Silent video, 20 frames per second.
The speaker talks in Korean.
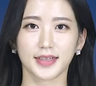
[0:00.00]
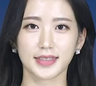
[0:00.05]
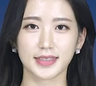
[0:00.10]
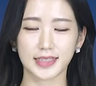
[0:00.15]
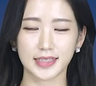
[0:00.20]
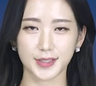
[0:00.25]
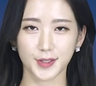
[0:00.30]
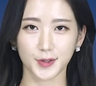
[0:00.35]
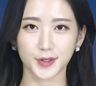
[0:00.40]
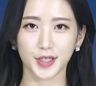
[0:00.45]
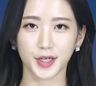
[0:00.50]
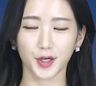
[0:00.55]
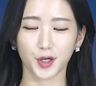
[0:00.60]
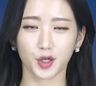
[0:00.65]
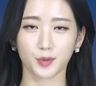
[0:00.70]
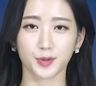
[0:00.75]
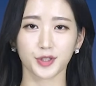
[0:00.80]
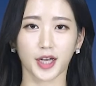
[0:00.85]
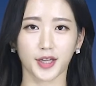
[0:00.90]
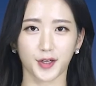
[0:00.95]
시청자
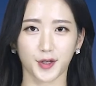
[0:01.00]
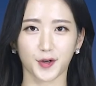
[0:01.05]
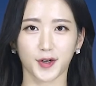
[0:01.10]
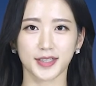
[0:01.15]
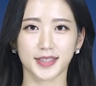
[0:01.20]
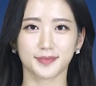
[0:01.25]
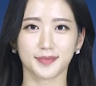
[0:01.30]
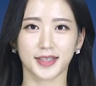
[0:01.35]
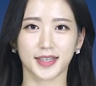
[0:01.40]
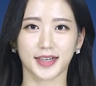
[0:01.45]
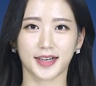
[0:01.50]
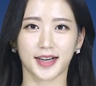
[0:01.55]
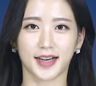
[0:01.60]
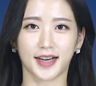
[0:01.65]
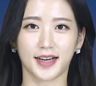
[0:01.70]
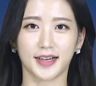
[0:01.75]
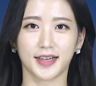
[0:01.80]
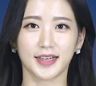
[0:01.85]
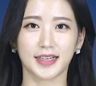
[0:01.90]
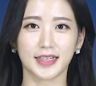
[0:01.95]
여러분
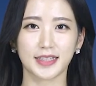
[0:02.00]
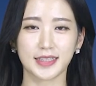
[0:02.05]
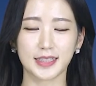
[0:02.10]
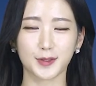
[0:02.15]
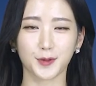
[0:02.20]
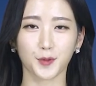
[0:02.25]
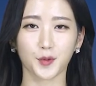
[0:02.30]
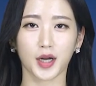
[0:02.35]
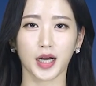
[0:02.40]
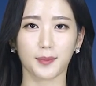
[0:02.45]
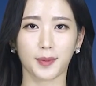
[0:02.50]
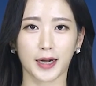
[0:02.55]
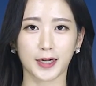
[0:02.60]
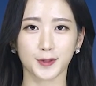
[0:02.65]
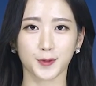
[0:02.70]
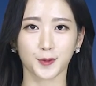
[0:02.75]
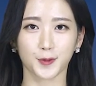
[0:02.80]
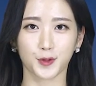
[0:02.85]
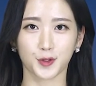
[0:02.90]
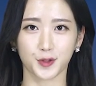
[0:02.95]
안녕하십니까? 신동아
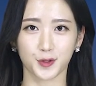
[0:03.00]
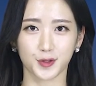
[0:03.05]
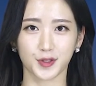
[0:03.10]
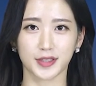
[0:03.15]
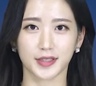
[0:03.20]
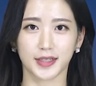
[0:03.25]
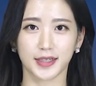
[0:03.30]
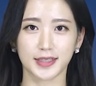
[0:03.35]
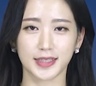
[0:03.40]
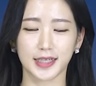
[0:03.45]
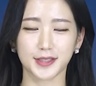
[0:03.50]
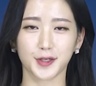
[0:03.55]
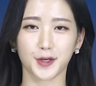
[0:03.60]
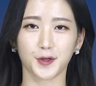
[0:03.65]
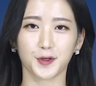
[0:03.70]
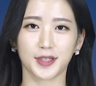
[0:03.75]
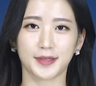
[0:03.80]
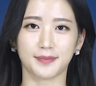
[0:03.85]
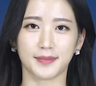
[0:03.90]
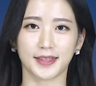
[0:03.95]
방송 뉴스
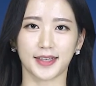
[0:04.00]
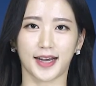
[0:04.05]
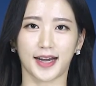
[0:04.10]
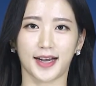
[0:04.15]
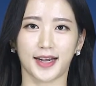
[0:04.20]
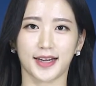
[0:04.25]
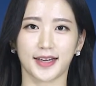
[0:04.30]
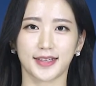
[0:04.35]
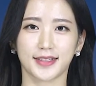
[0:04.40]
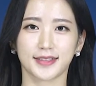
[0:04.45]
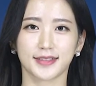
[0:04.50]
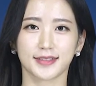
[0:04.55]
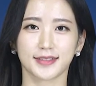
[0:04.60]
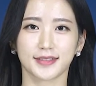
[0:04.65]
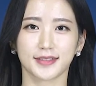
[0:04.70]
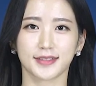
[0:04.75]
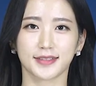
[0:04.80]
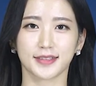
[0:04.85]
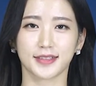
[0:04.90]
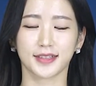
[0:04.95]
차서윤입니다.
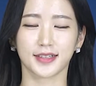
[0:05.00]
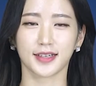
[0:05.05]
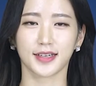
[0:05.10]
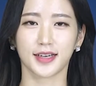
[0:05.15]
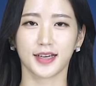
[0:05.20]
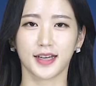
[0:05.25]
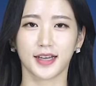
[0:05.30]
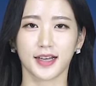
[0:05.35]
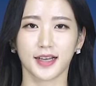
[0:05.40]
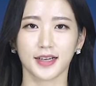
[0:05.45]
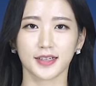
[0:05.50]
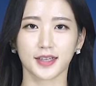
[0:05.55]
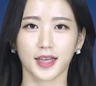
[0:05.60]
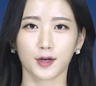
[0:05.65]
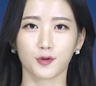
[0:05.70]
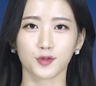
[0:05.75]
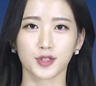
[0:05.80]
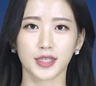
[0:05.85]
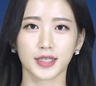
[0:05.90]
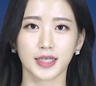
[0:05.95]

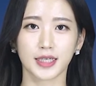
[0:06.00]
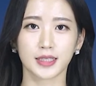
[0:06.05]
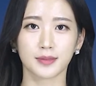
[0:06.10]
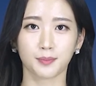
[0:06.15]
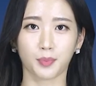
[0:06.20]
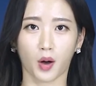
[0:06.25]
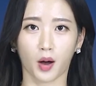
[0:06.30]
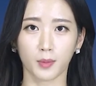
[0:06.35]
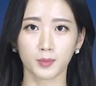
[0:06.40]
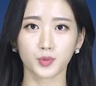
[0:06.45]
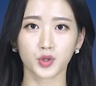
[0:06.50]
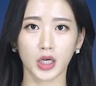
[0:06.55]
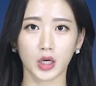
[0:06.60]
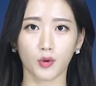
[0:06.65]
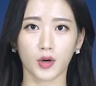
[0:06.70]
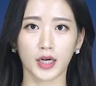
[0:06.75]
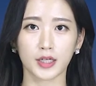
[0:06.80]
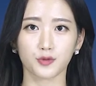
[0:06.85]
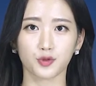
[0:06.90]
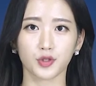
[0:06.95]
대구시는
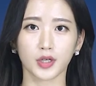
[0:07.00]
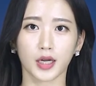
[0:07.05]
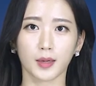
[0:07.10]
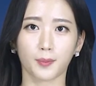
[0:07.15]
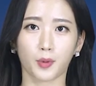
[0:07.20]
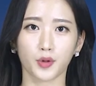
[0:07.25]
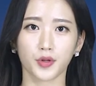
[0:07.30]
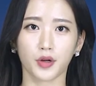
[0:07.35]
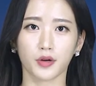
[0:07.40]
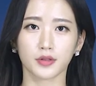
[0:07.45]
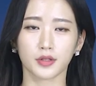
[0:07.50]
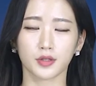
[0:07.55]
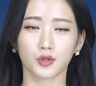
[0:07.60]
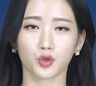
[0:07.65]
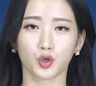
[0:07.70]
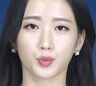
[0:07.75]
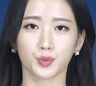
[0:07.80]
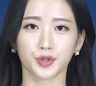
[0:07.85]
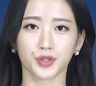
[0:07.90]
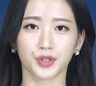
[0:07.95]
범죄와 추객폭력
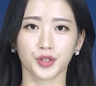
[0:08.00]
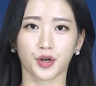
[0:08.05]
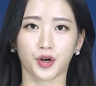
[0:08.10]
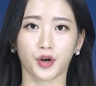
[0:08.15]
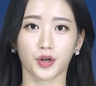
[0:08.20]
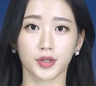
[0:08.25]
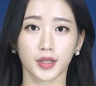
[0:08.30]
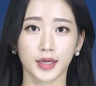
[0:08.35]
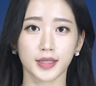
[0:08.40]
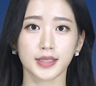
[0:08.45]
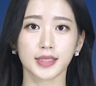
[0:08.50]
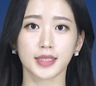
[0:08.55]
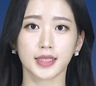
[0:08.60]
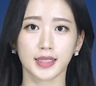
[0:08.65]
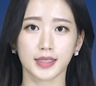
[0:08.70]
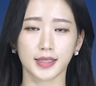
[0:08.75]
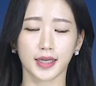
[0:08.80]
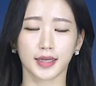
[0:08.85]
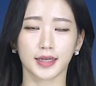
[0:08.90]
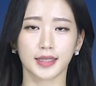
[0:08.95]
등으로부터
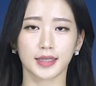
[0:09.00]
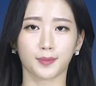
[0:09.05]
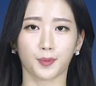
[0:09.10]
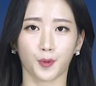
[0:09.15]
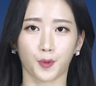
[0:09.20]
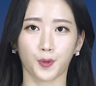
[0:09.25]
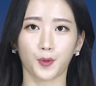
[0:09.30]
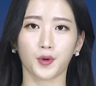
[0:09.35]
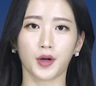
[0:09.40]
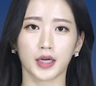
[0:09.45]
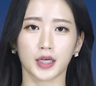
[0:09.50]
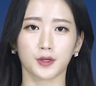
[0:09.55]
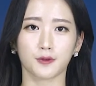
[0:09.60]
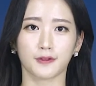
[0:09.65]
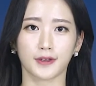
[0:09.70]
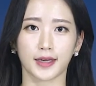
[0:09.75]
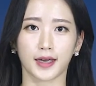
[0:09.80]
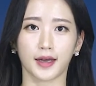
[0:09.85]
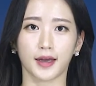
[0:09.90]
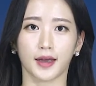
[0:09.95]
택시기사를 보호하기
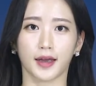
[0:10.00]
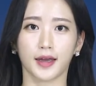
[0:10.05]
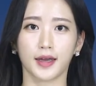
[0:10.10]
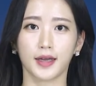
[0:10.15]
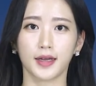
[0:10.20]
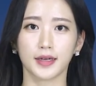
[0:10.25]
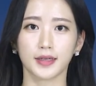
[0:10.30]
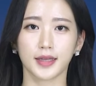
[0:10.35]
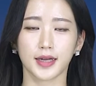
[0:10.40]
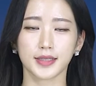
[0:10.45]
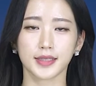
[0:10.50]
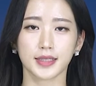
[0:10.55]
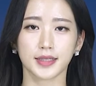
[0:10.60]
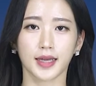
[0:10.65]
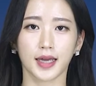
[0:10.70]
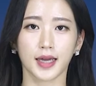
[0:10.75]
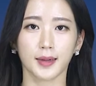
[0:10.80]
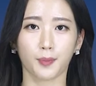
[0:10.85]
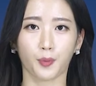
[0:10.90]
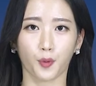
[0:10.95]
위해 택시
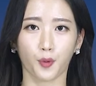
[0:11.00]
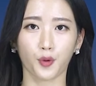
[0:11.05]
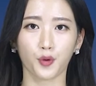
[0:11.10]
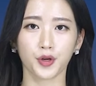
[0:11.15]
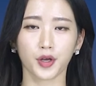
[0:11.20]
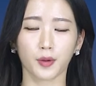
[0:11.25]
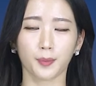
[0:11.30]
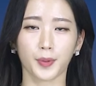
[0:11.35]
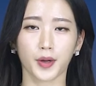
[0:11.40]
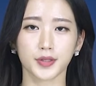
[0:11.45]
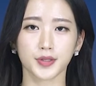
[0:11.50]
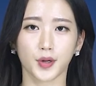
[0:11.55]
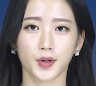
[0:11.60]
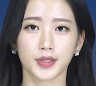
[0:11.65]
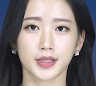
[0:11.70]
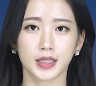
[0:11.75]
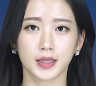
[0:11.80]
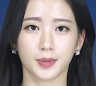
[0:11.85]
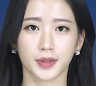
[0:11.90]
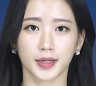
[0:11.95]
내 보호격벽
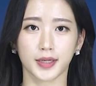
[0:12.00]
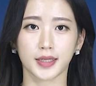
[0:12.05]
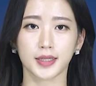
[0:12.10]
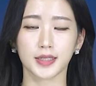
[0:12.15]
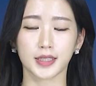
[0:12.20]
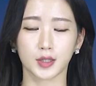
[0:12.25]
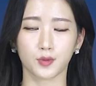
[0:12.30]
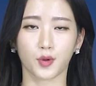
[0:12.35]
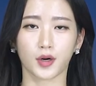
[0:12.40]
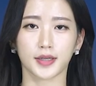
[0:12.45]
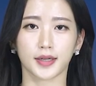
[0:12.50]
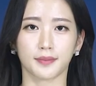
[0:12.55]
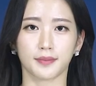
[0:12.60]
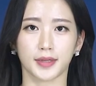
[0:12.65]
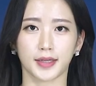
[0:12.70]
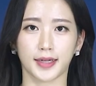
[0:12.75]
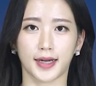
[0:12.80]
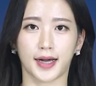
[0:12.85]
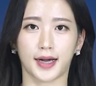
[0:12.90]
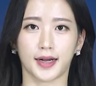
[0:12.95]
설치비를
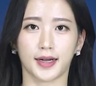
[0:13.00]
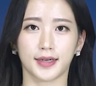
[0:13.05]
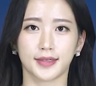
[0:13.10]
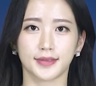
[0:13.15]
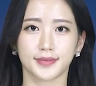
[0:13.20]
지원합니다.